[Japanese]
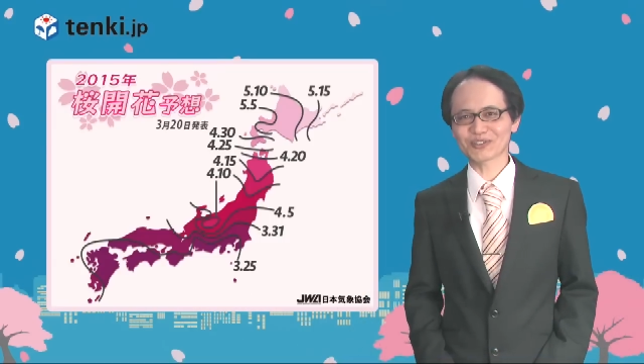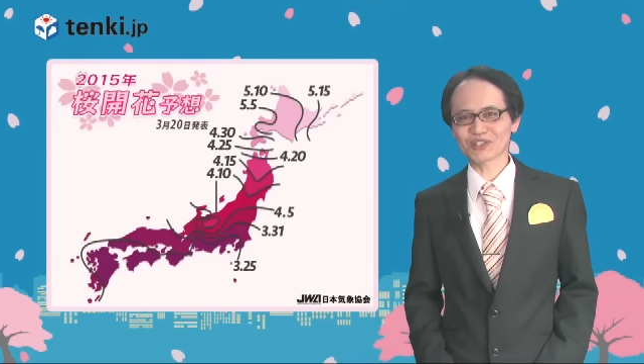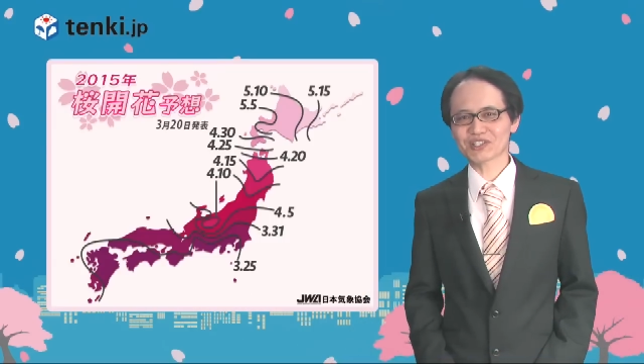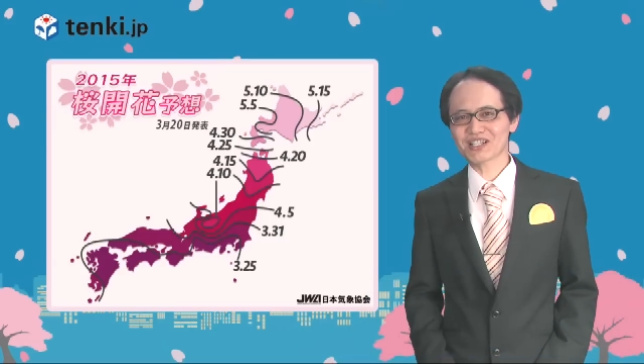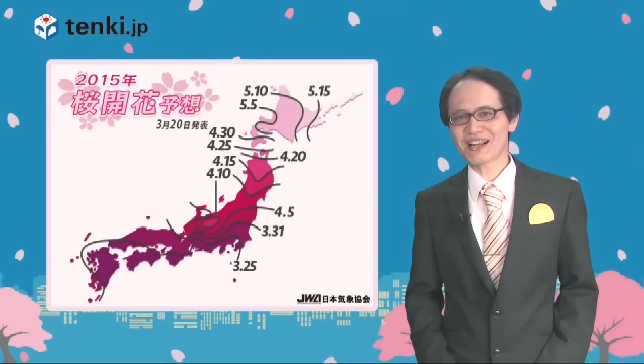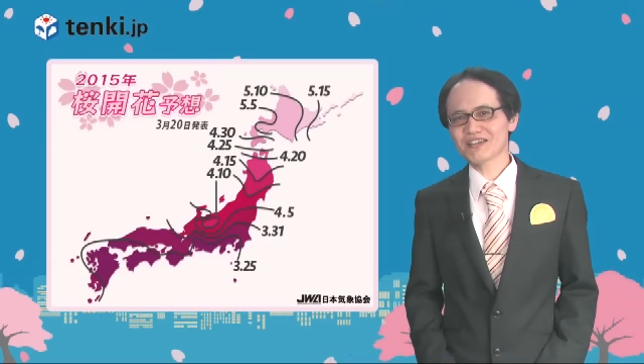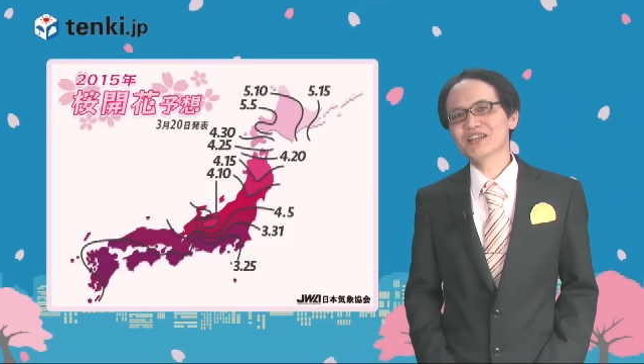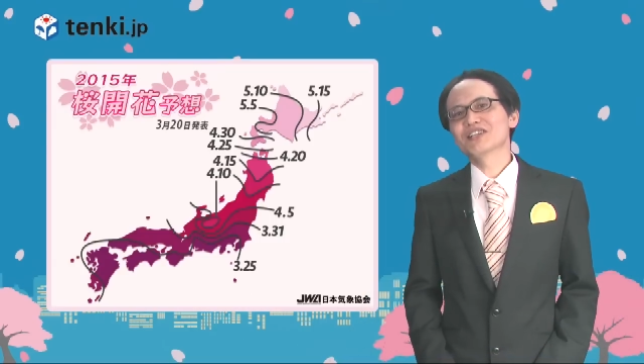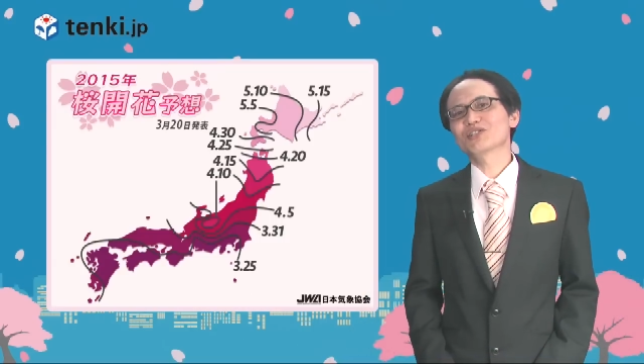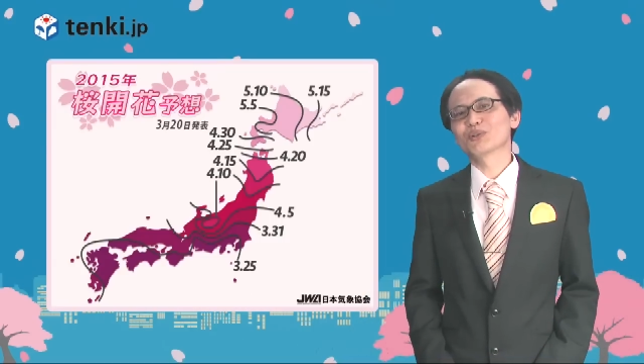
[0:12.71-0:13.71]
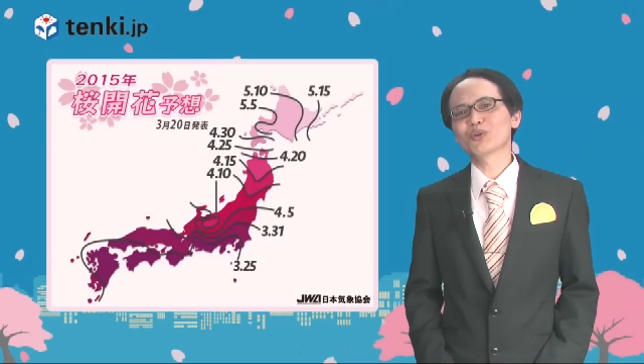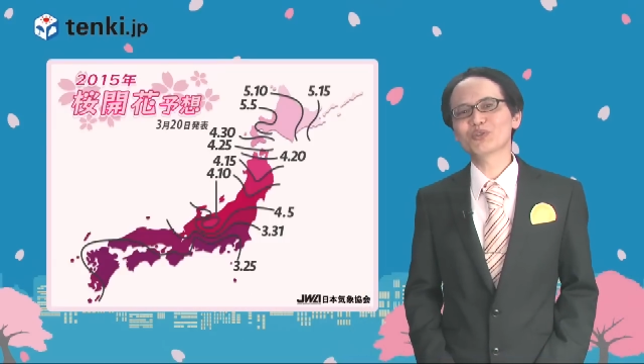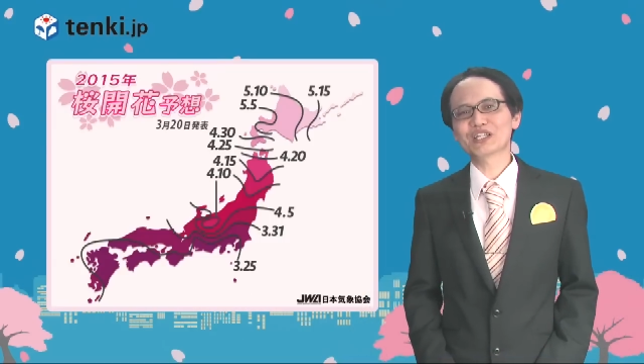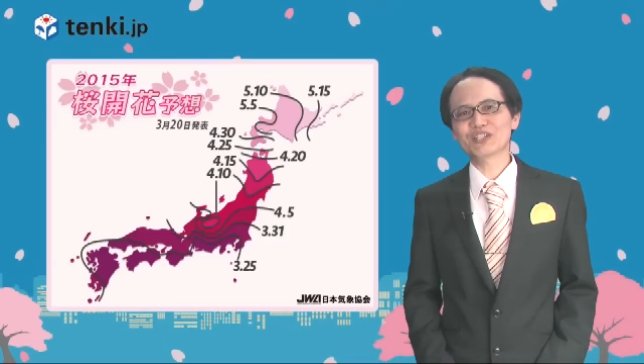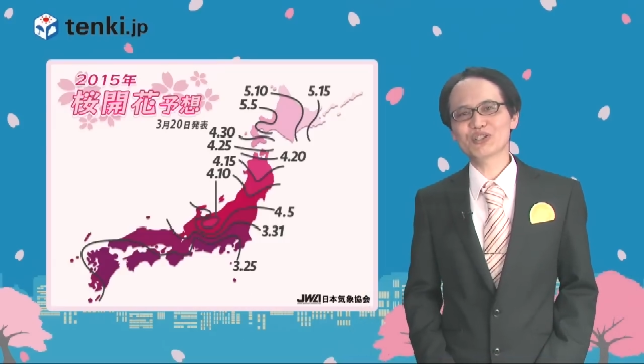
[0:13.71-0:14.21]
いるのですが、そ
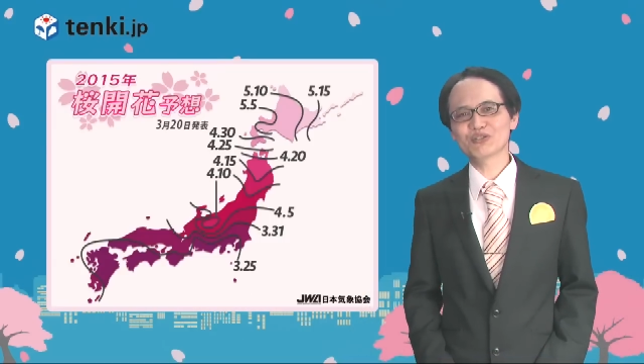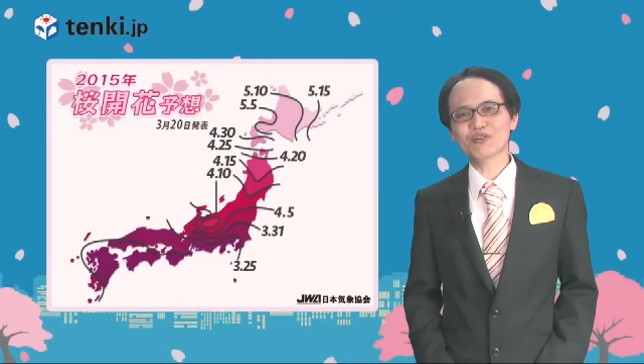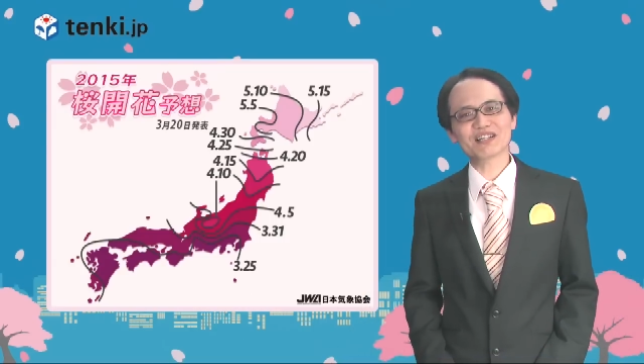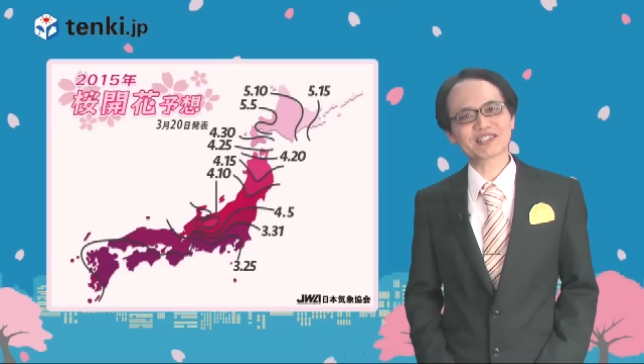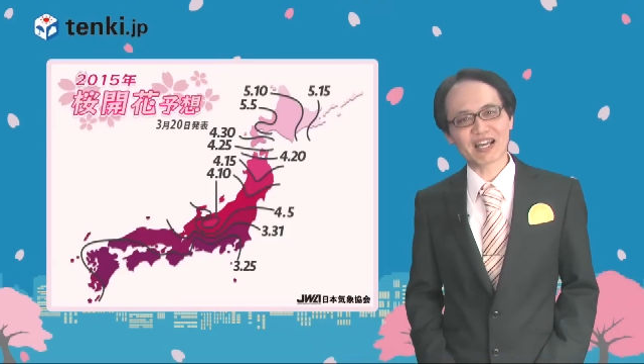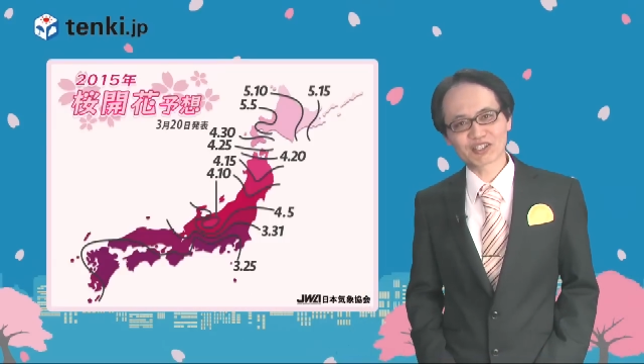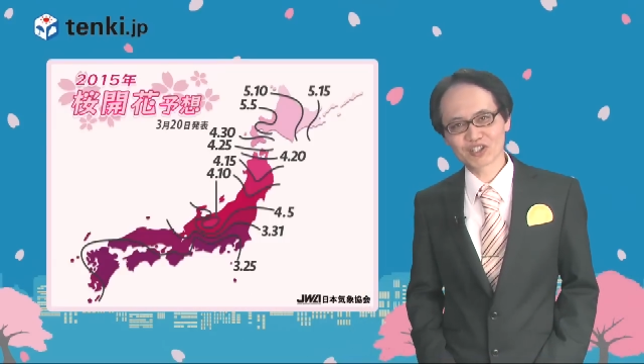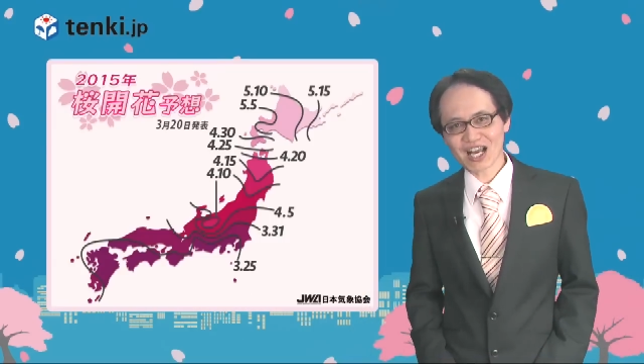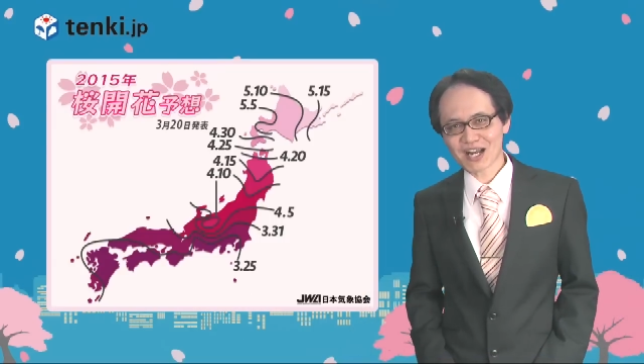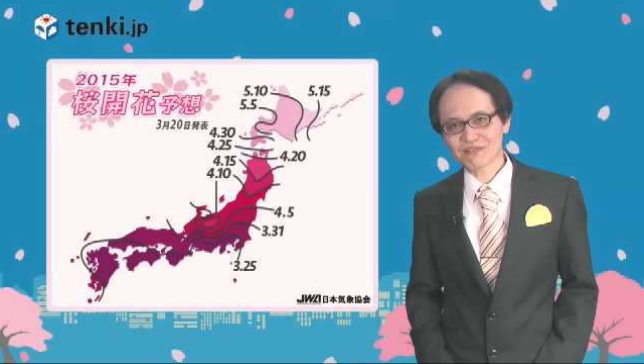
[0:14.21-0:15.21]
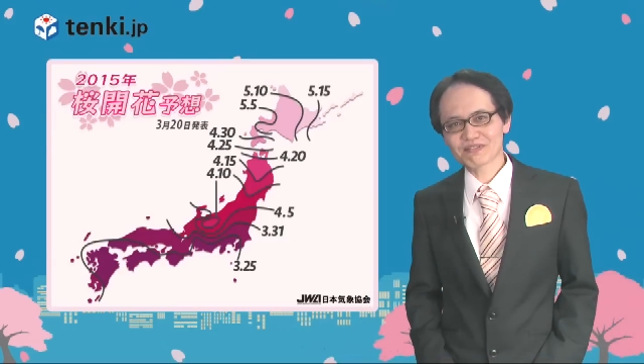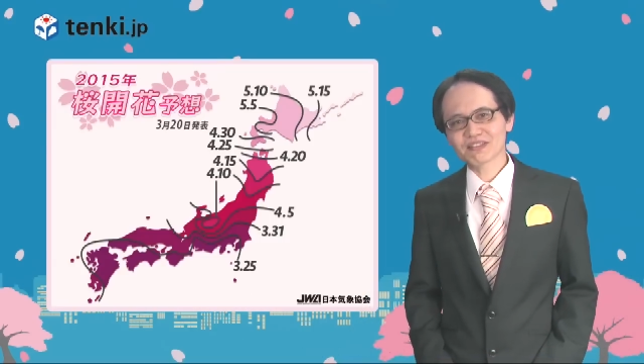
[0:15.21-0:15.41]
の理由は桜。